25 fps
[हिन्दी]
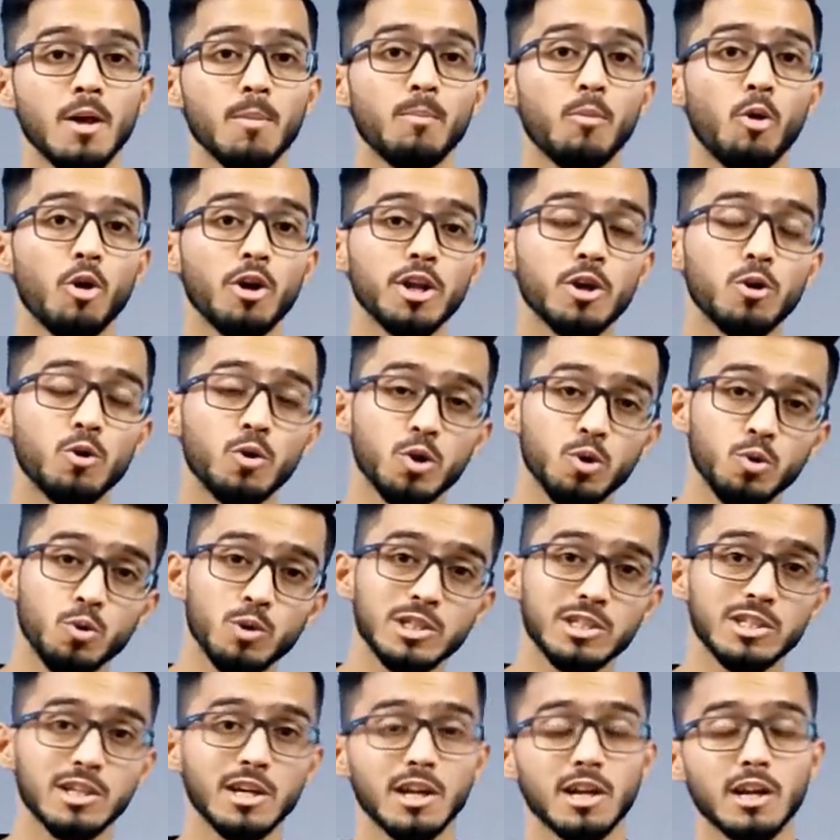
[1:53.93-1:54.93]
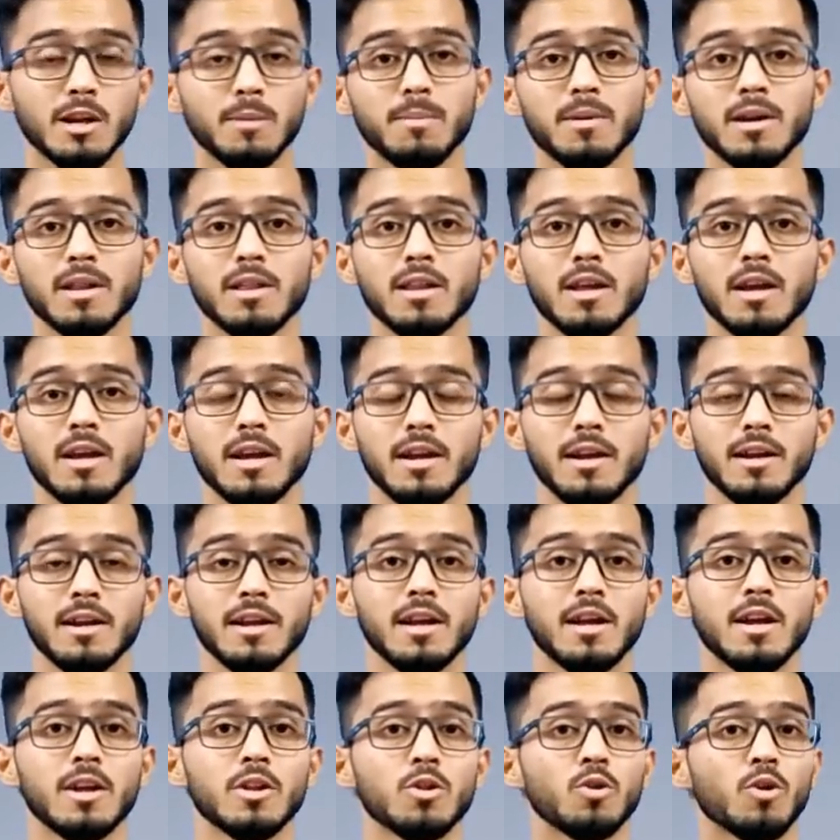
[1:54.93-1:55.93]
बॉडी को ट्विस्ट करना पड़ता है
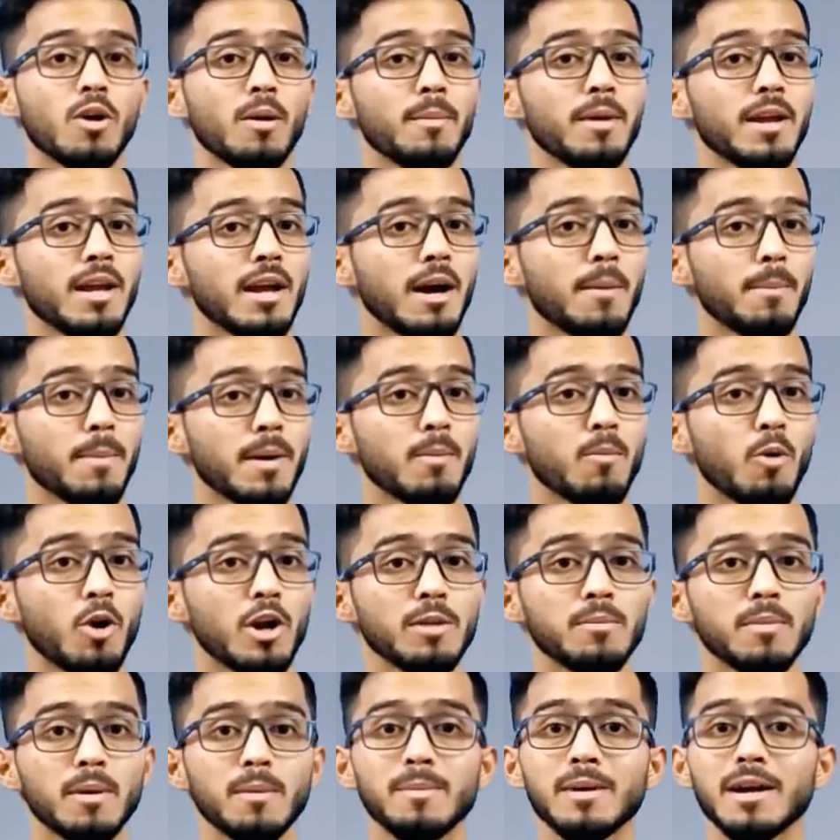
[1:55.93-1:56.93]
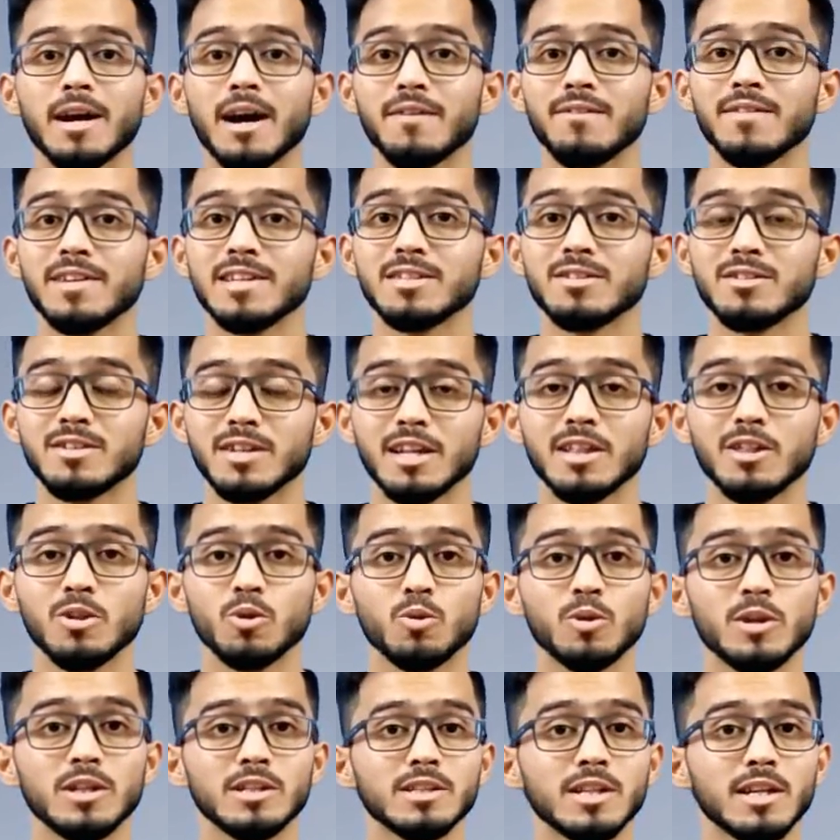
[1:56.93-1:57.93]
तो हमें अपर बॉडी में भी काफ़ी स्ट्रेंथ
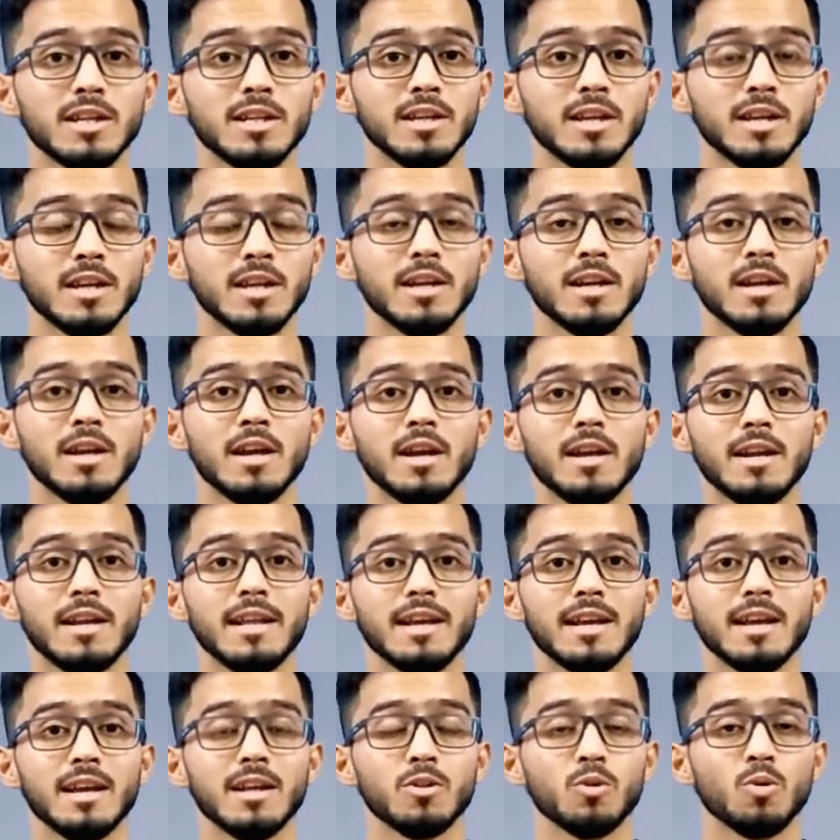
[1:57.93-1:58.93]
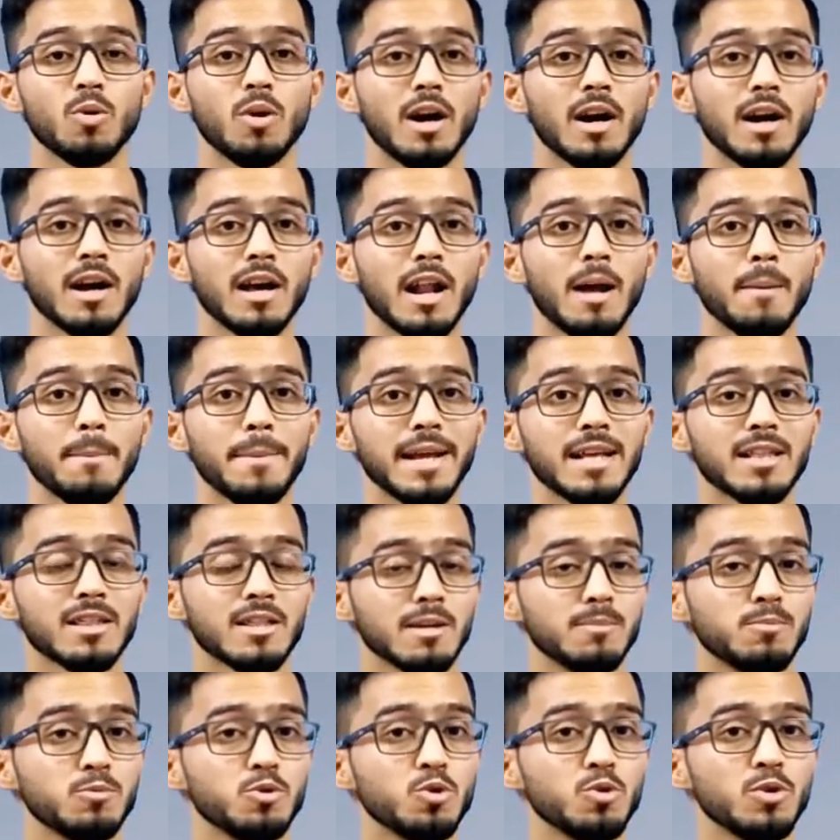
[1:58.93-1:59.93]
होनी चाहिए ठीक है तो अगर आप एक
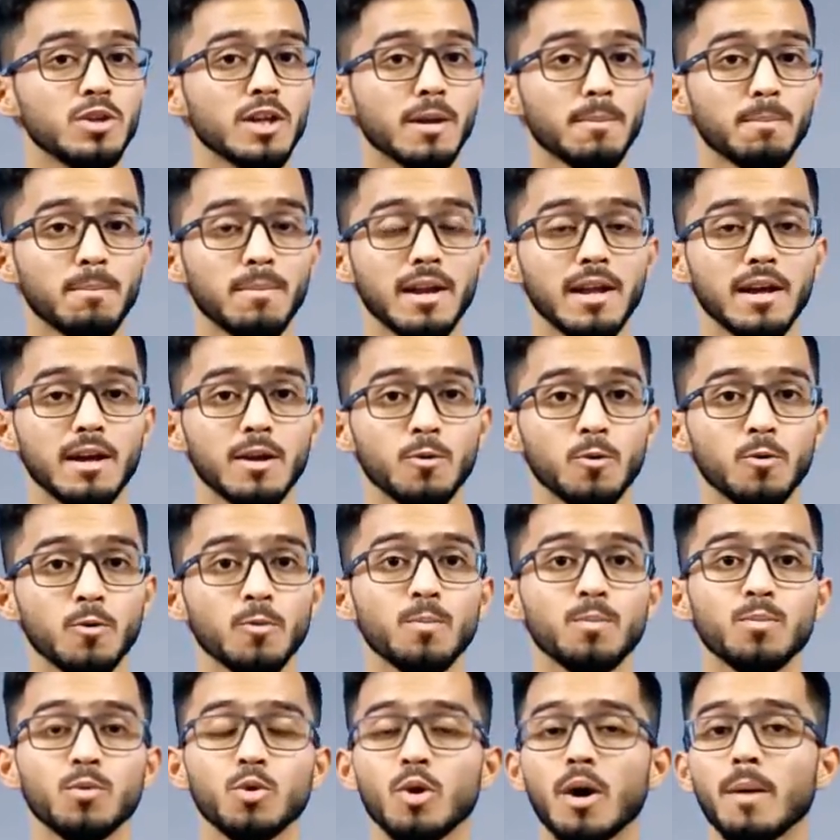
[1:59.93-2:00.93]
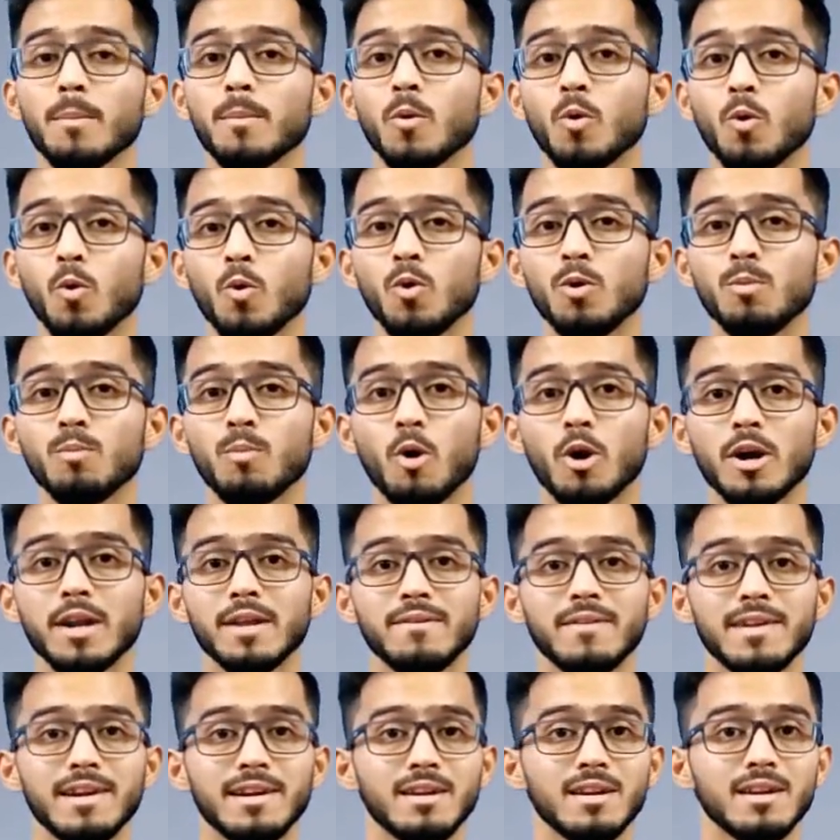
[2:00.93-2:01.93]
सब जूनियर प्लेयर हो तो आप ओन बॉडी
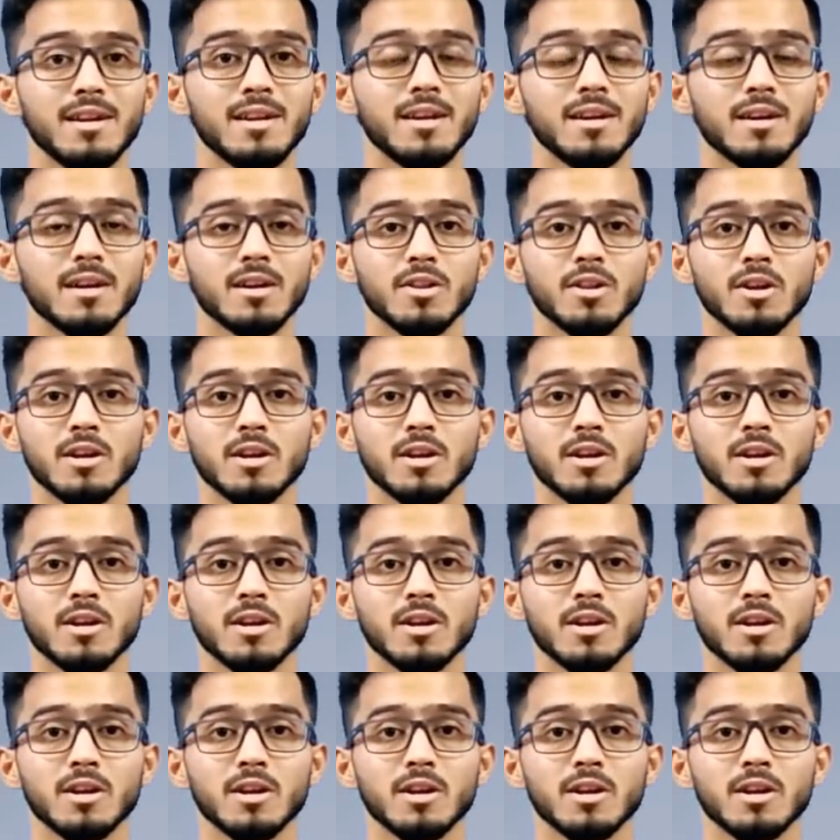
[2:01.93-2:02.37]
वेट ट्रेनिंग कर